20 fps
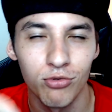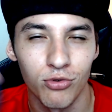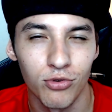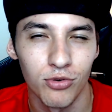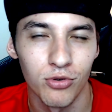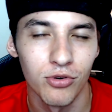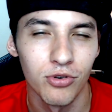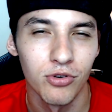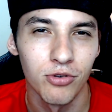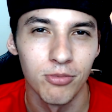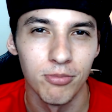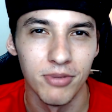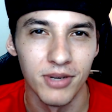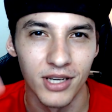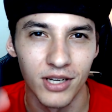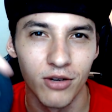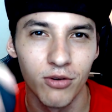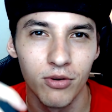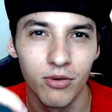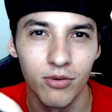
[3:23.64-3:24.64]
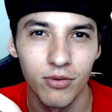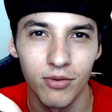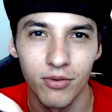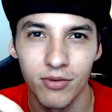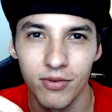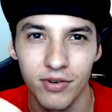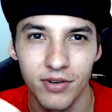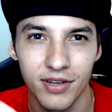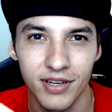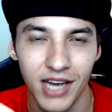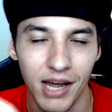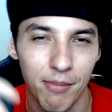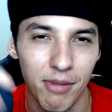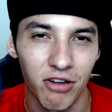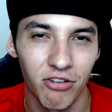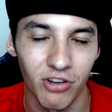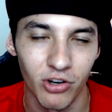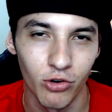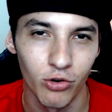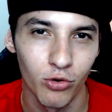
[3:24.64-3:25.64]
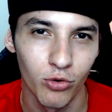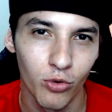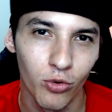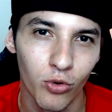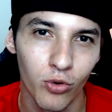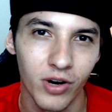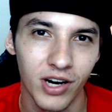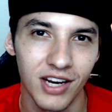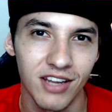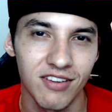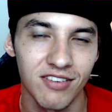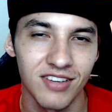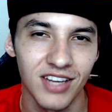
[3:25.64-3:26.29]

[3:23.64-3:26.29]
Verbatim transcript: YouTube, tá mexendo no Google